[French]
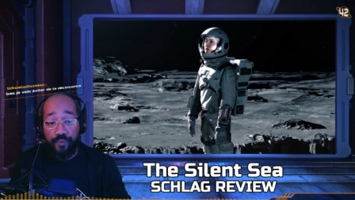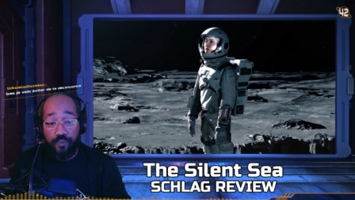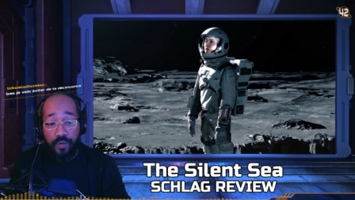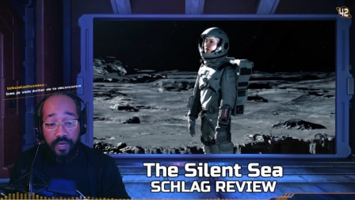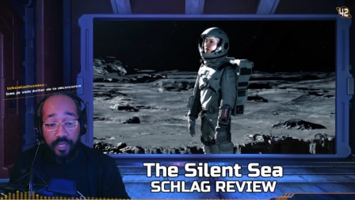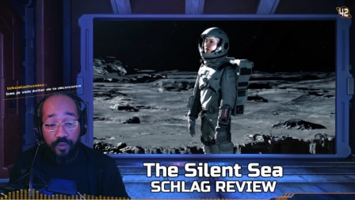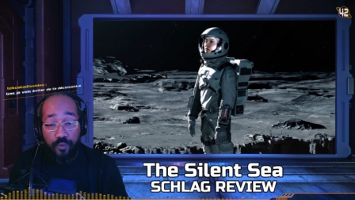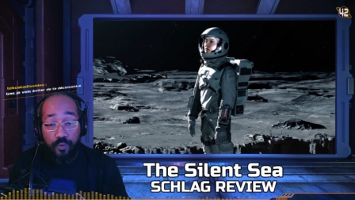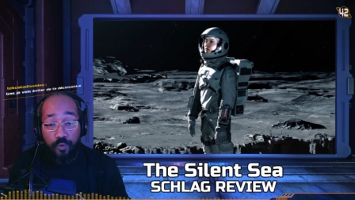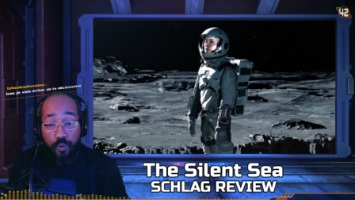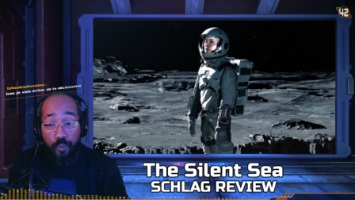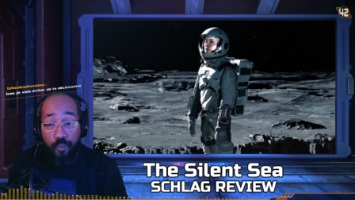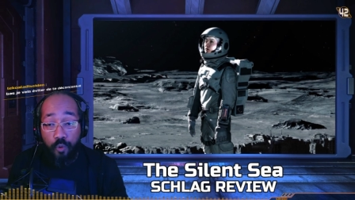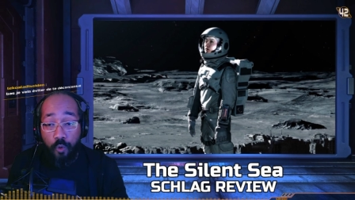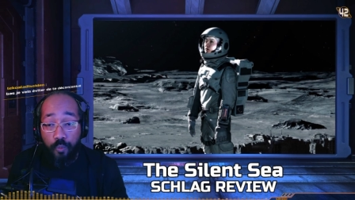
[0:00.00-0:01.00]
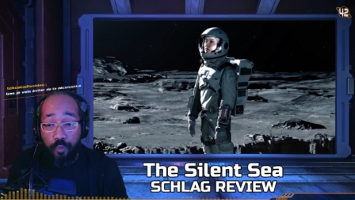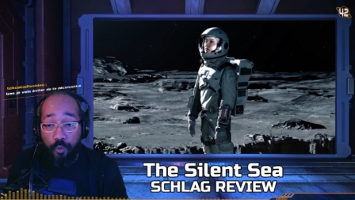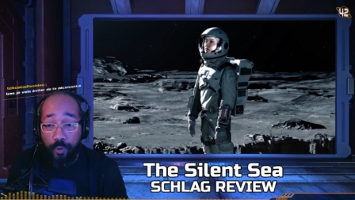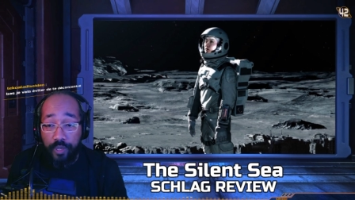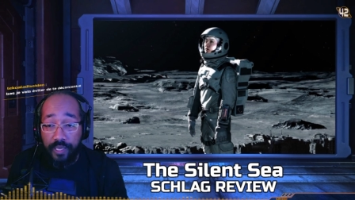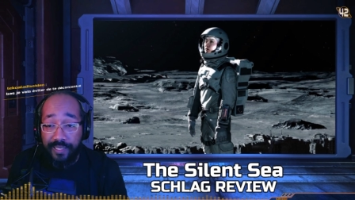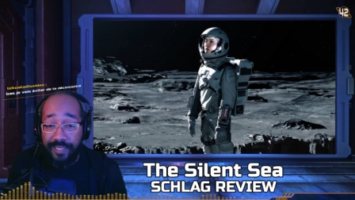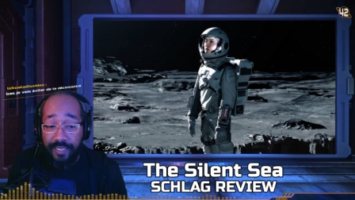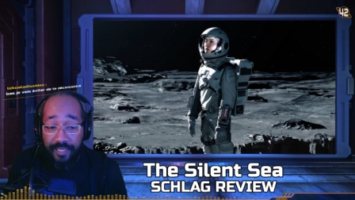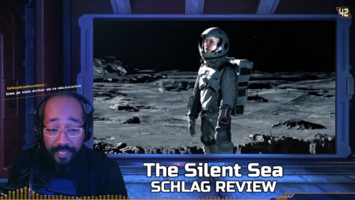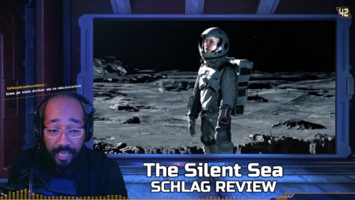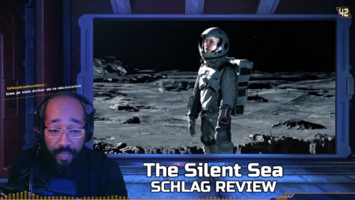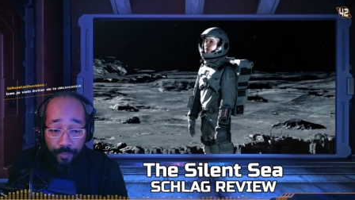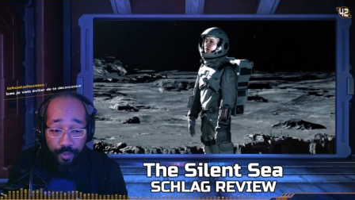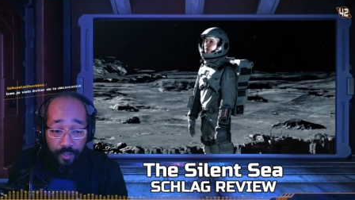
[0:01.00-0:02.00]
voilà, dont le propos est assez
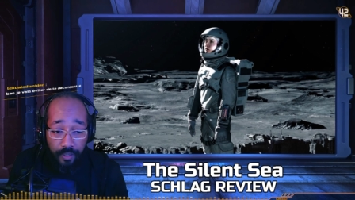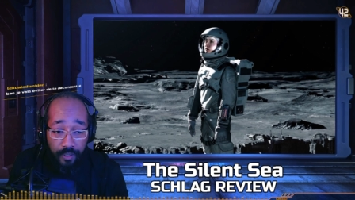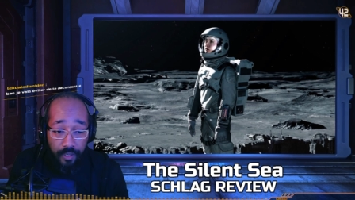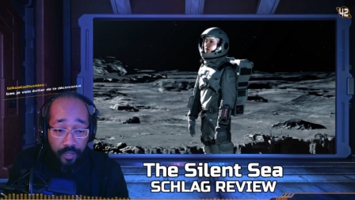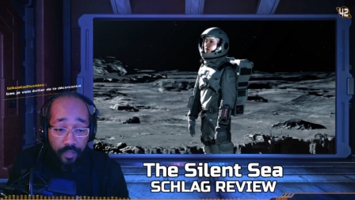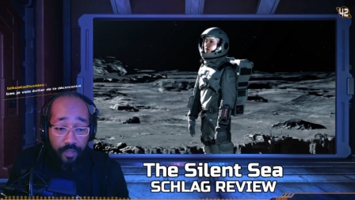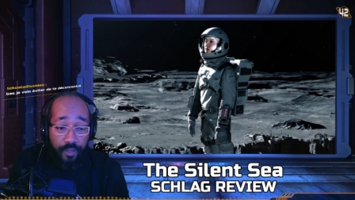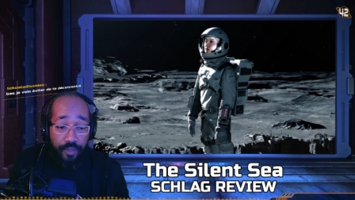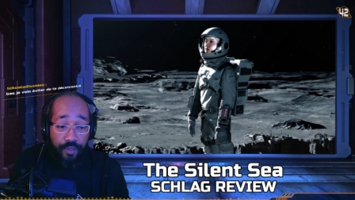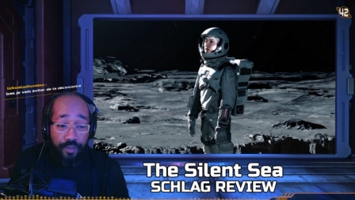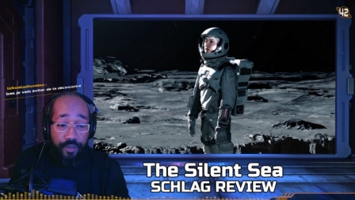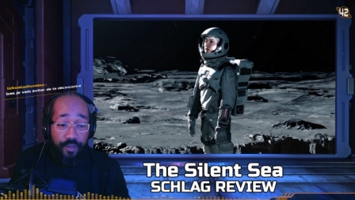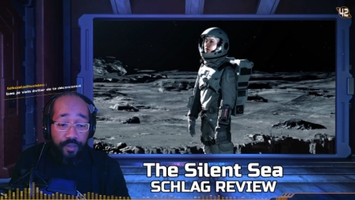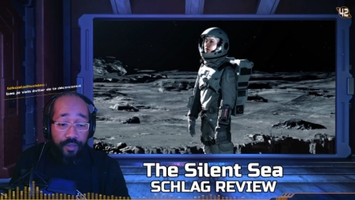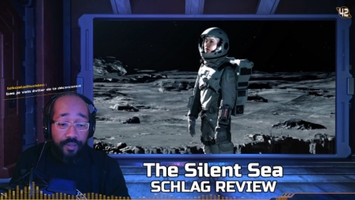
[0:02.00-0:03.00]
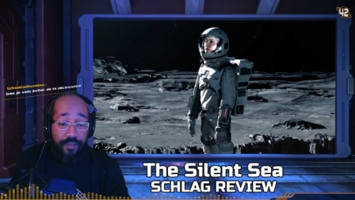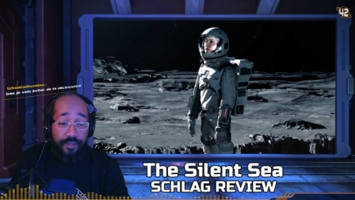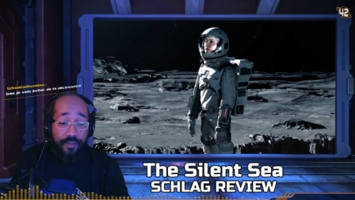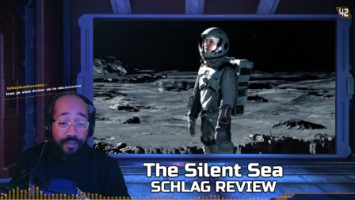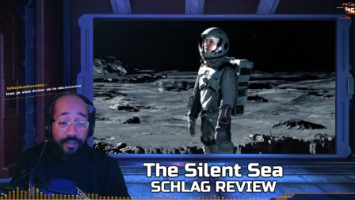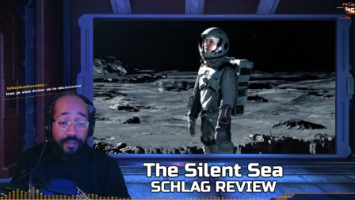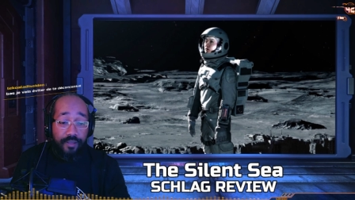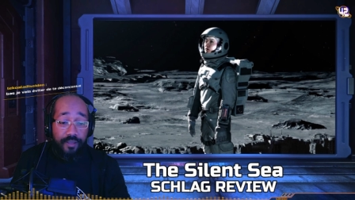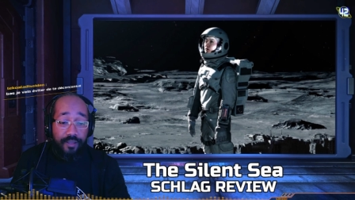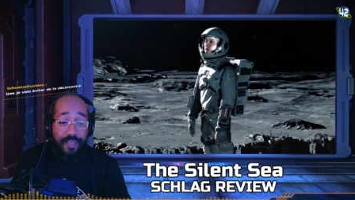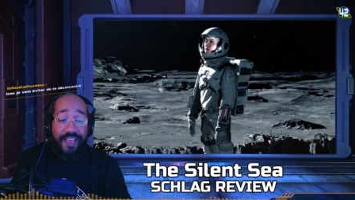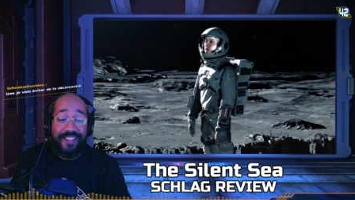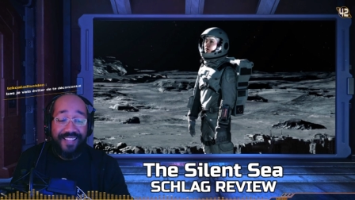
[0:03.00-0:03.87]
simple. Euh,